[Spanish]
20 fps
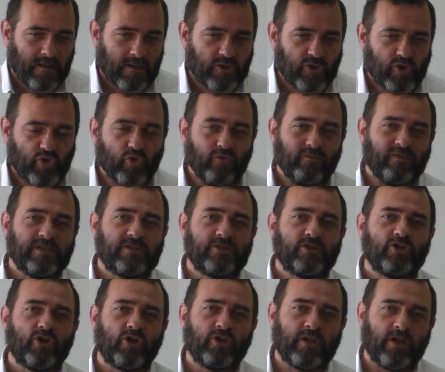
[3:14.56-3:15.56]
su
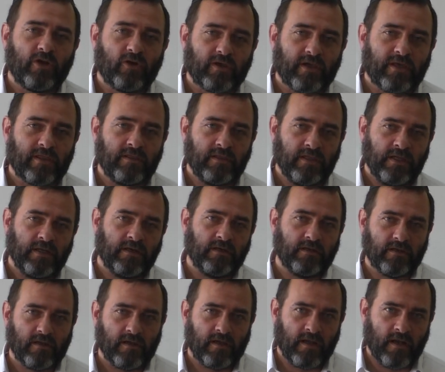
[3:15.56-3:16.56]
visión de lo que es din
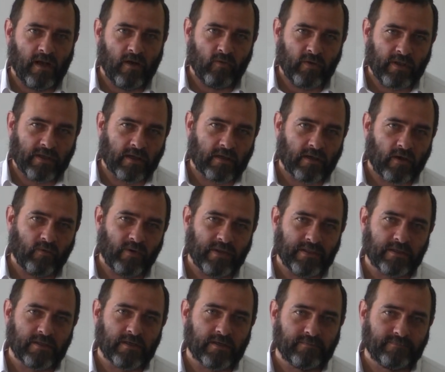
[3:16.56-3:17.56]
es la única que
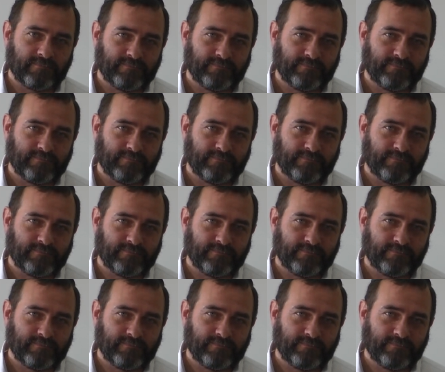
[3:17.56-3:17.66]
cuenta.